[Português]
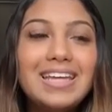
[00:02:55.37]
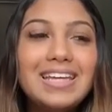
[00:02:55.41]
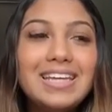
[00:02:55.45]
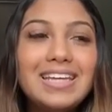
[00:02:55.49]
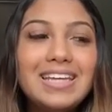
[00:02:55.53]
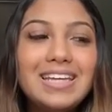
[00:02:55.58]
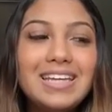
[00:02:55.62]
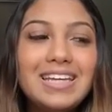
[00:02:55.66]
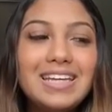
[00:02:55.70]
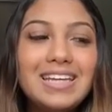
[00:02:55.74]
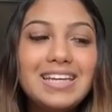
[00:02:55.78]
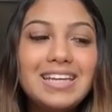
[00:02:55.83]

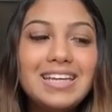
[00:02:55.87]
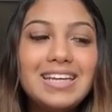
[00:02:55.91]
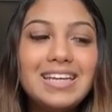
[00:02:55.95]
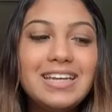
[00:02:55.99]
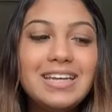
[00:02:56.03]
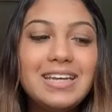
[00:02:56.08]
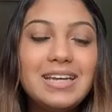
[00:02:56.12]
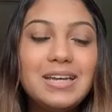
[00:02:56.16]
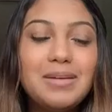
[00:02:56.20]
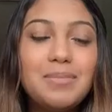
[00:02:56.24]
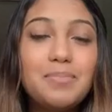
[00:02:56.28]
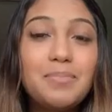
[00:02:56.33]

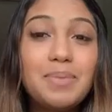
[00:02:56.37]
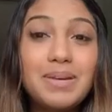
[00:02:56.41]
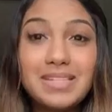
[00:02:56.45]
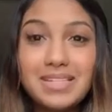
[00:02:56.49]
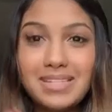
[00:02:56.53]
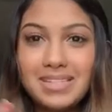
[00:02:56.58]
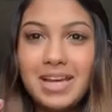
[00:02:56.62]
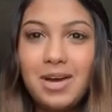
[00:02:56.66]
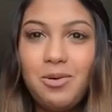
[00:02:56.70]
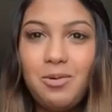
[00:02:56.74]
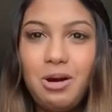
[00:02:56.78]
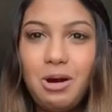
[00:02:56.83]
e pra
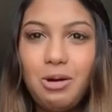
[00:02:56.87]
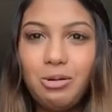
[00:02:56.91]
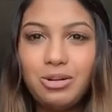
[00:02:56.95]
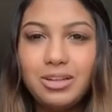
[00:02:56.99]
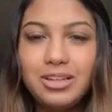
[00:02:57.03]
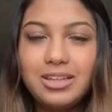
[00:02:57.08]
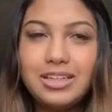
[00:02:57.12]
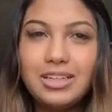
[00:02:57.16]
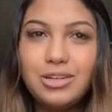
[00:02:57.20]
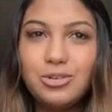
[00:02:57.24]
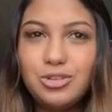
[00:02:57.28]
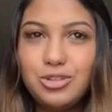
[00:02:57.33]
citar a
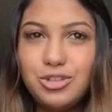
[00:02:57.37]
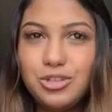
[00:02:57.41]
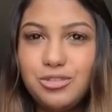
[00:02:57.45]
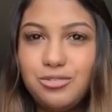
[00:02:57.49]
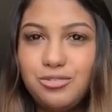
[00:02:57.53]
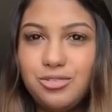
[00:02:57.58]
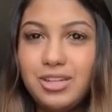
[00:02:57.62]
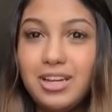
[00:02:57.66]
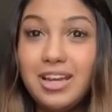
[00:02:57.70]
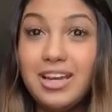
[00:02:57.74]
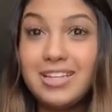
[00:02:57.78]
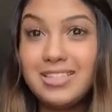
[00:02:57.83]
aula que eu
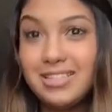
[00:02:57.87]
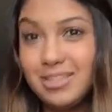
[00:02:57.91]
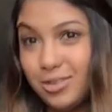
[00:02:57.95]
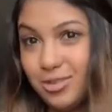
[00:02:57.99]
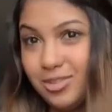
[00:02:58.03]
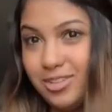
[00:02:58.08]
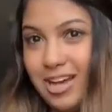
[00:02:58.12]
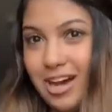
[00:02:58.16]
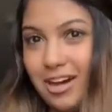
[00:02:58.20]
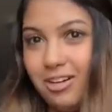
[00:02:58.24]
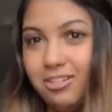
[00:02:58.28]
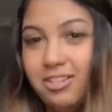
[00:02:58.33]
tive, que é a
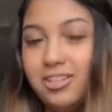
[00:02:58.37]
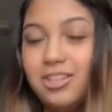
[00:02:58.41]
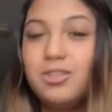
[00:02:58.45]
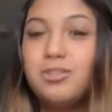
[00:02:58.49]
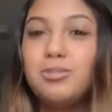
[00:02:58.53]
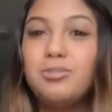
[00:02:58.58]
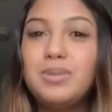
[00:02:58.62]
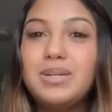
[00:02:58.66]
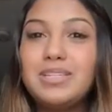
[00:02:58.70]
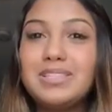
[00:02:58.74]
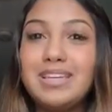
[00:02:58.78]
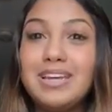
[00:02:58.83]
segunda aula,
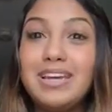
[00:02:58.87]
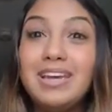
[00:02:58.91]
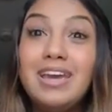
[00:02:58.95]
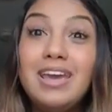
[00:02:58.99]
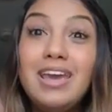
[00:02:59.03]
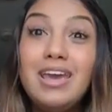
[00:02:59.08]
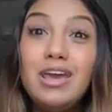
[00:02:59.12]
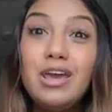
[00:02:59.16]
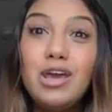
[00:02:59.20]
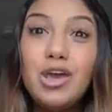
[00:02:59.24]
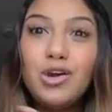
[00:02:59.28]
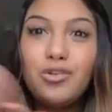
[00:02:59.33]
então eu pensei,
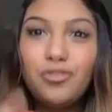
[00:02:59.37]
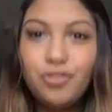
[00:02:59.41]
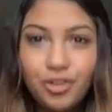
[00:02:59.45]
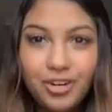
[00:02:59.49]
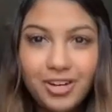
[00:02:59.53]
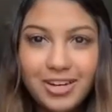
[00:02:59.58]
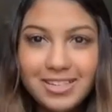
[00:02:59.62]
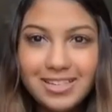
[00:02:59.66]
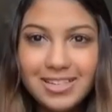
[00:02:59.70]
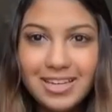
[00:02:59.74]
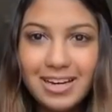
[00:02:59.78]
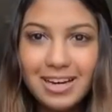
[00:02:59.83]
eu
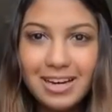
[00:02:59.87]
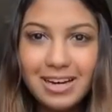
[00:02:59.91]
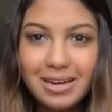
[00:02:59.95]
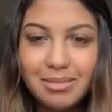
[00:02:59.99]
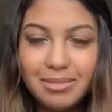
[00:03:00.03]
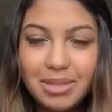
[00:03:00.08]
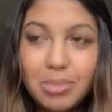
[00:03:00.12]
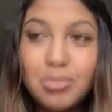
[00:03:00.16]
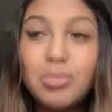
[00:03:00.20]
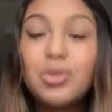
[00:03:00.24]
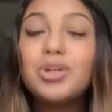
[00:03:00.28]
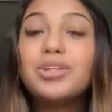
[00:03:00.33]
vou
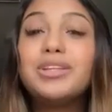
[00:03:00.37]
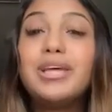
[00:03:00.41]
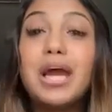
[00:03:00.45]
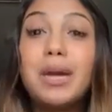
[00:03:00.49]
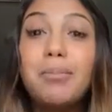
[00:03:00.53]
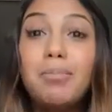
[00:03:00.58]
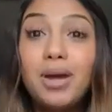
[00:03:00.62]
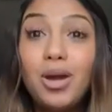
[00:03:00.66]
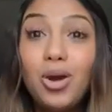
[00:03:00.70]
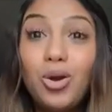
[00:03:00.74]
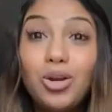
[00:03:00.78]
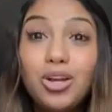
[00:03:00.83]
nessa na
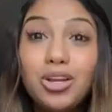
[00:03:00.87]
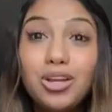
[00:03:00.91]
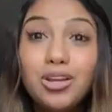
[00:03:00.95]
biblioteca pegar o